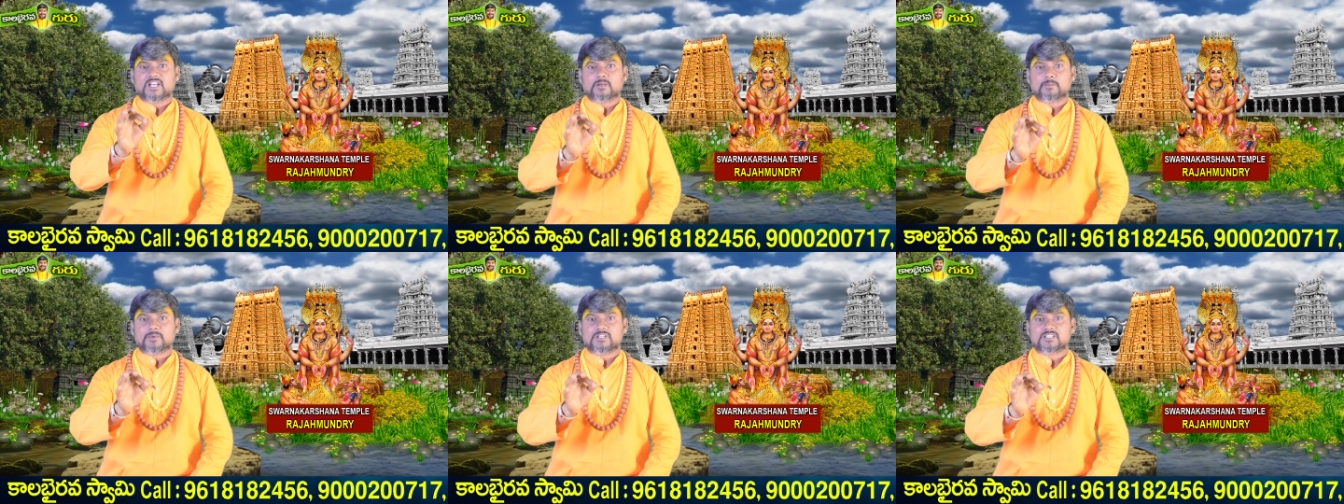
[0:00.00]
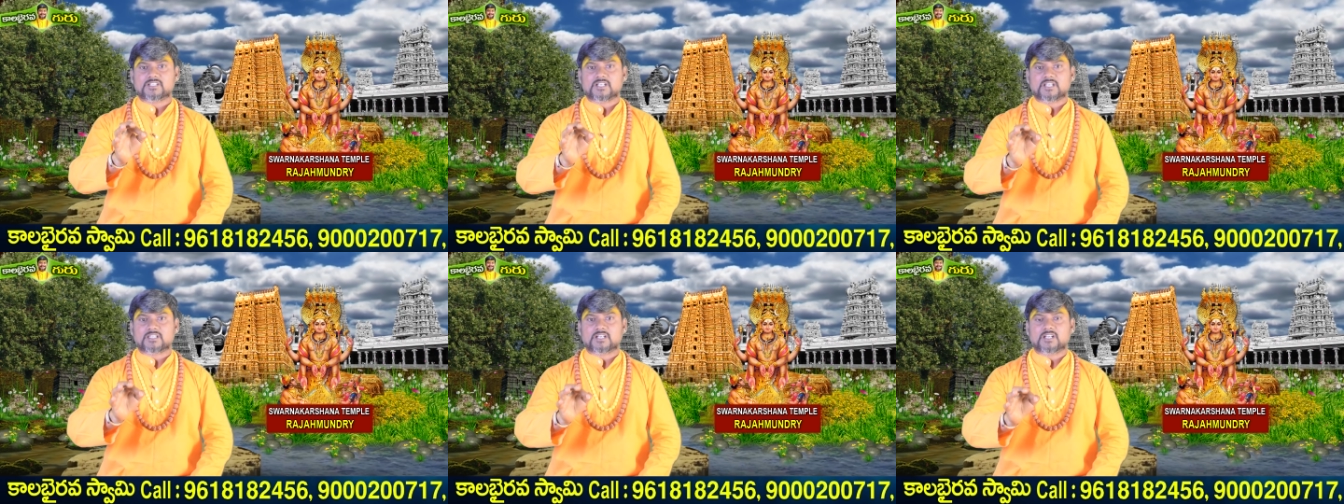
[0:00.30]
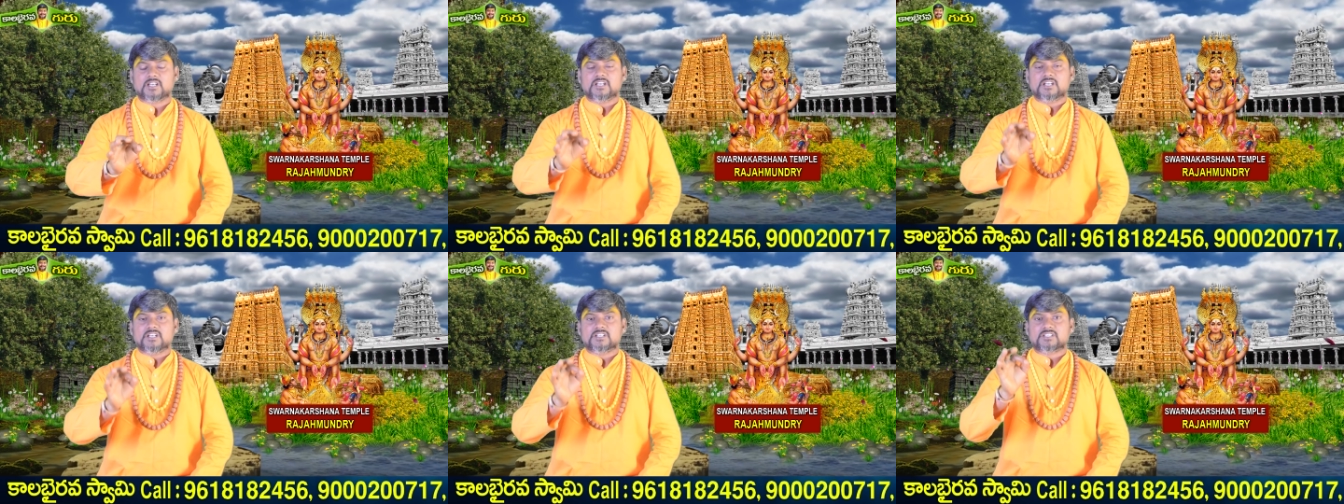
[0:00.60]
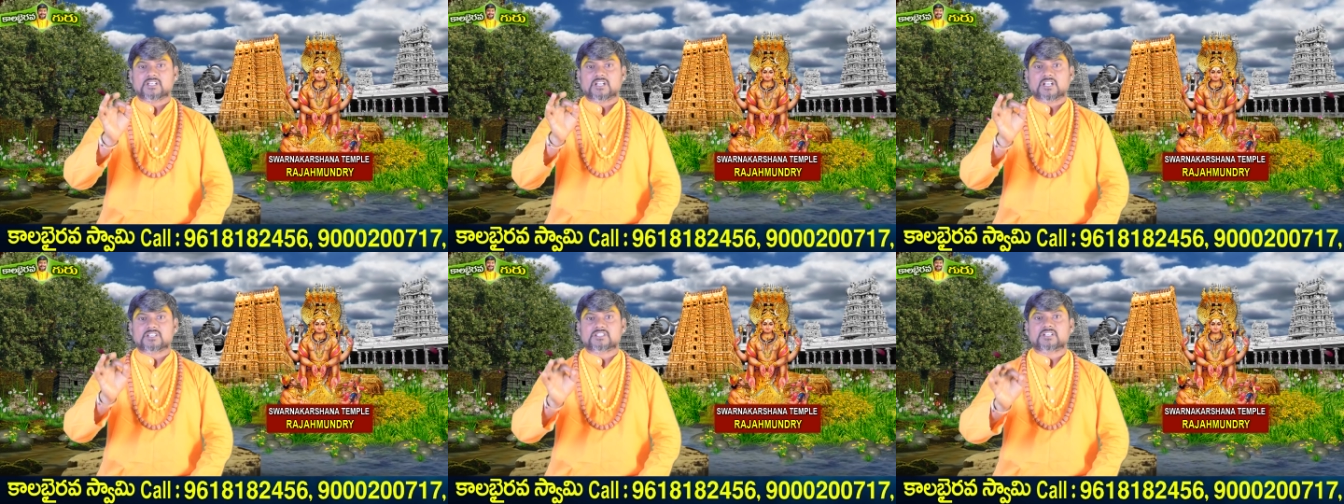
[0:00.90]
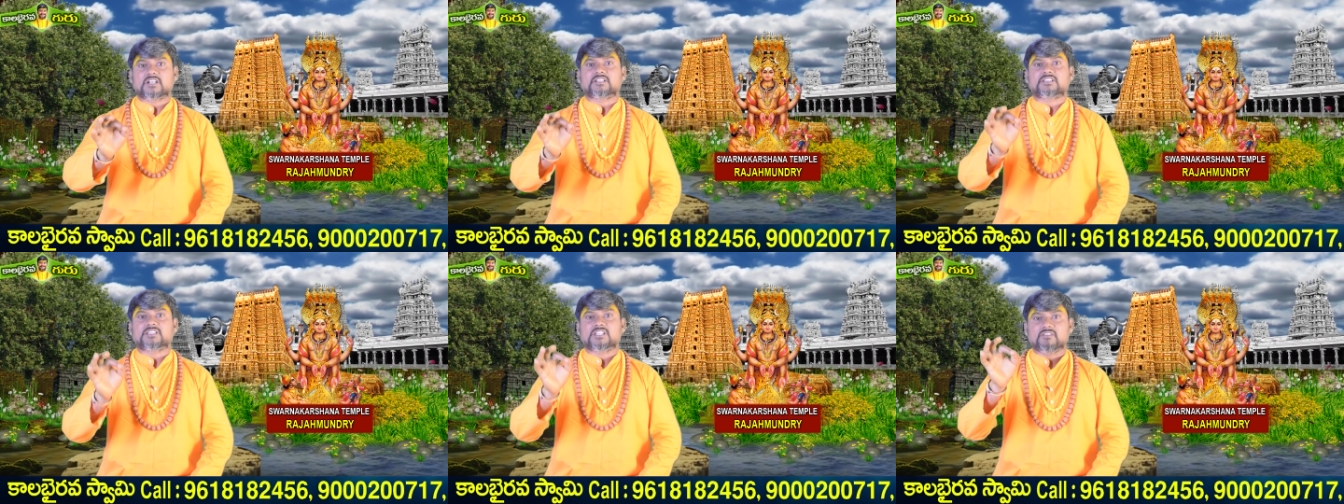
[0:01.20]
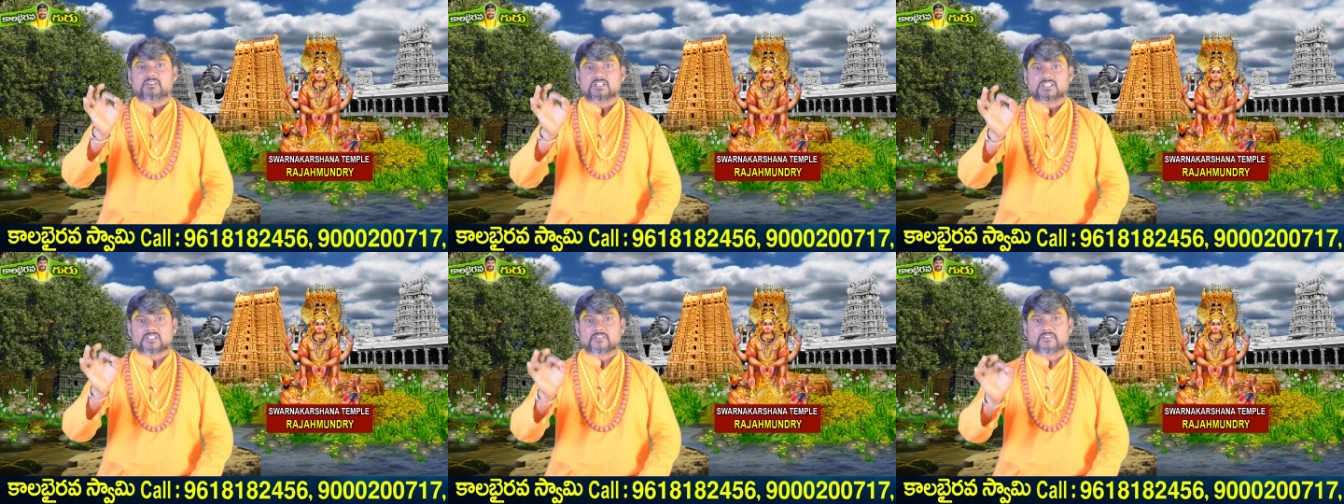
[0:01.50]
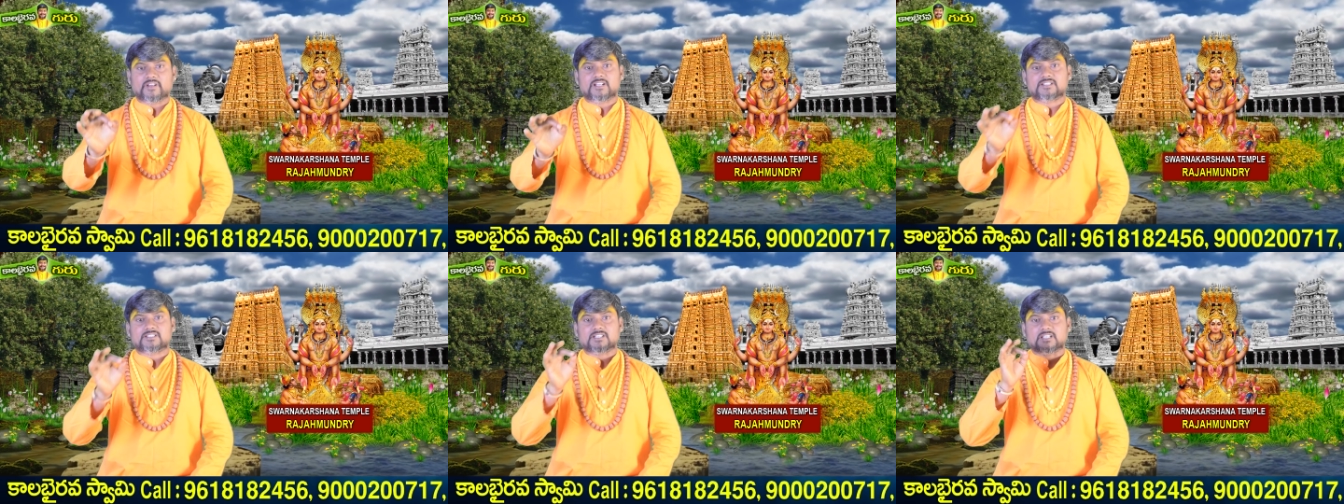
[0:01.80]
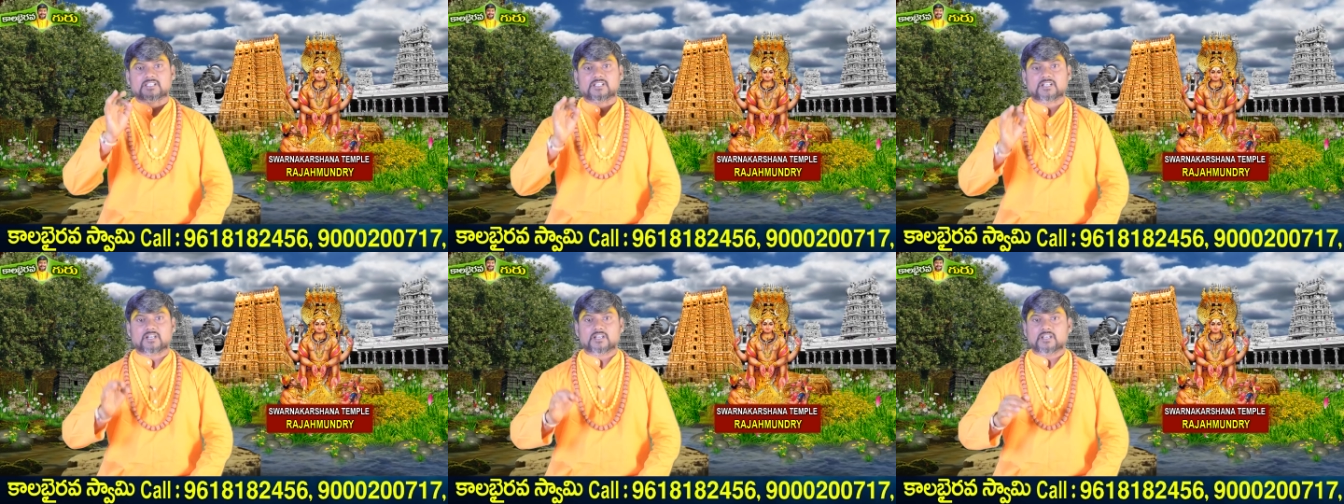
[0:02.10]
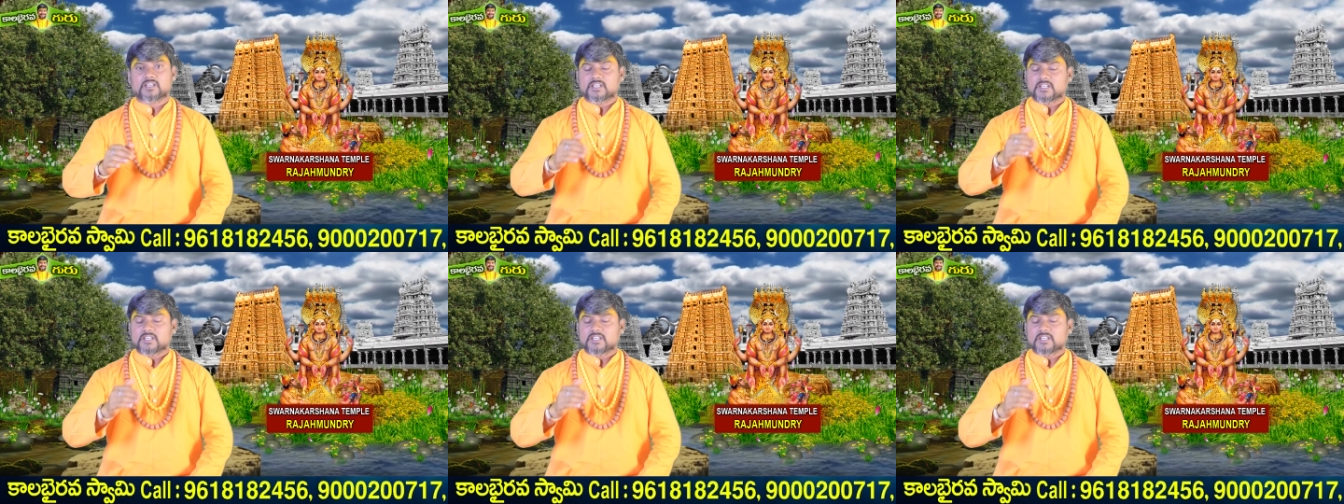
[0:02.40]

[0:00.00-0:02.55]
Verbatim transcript: గణపతి సాధన చాలా శక్తివంతమైన సాధన